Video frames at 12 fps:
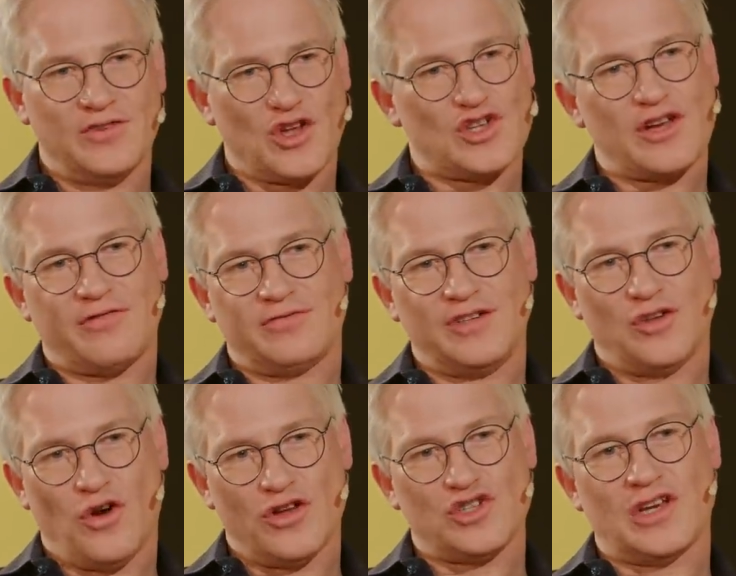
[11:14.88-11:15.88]
Wirtschaft wie
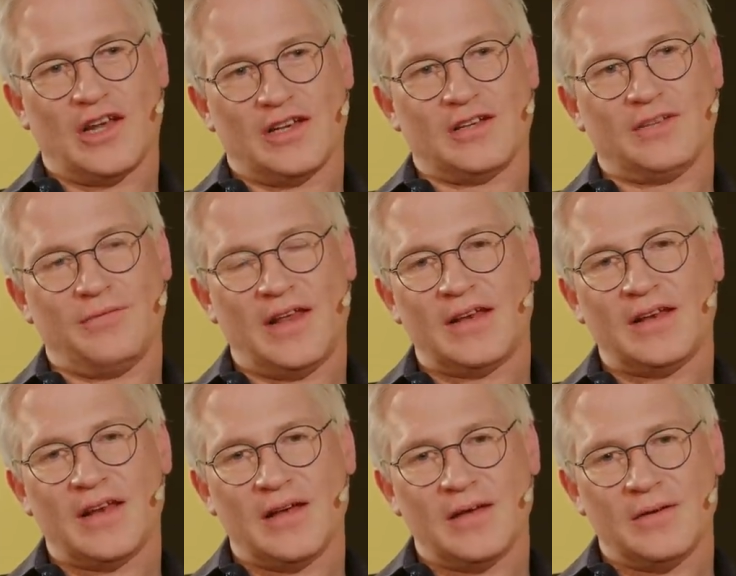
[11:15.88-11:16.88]
Deutschland,
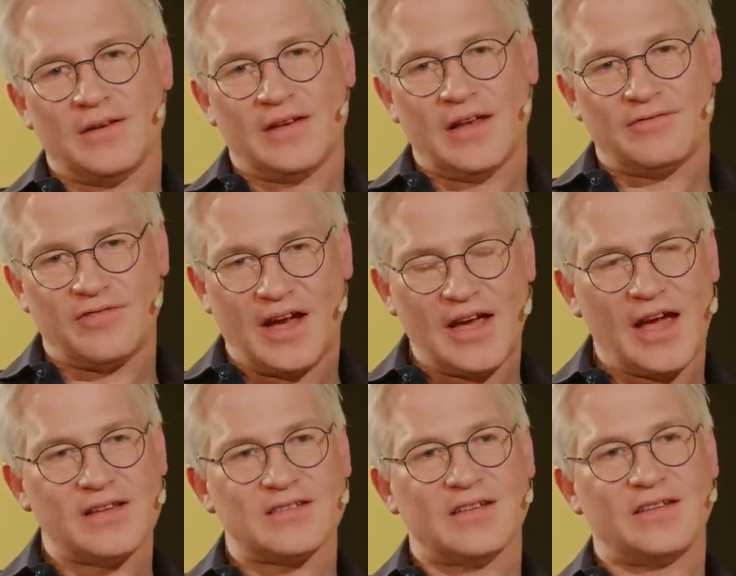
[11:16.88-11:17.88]
wenn der
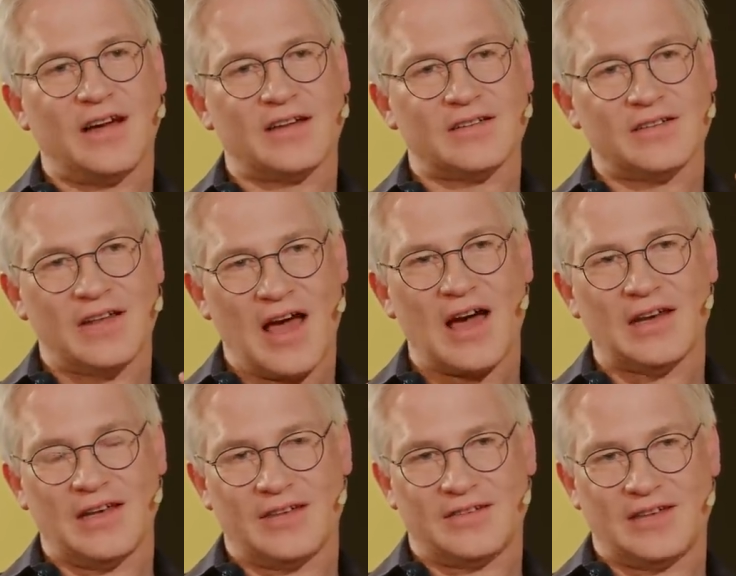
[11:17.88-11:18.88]
Freiheitsgedanke
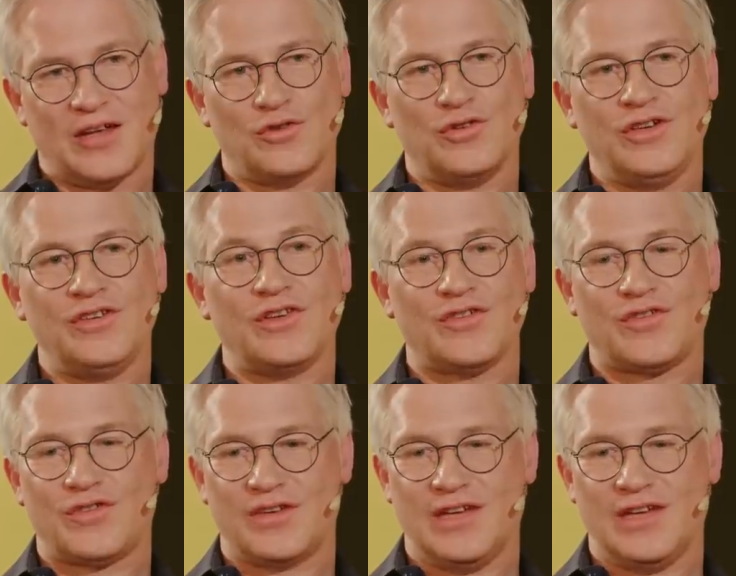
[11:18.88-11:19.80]
nachlässt, also dieses,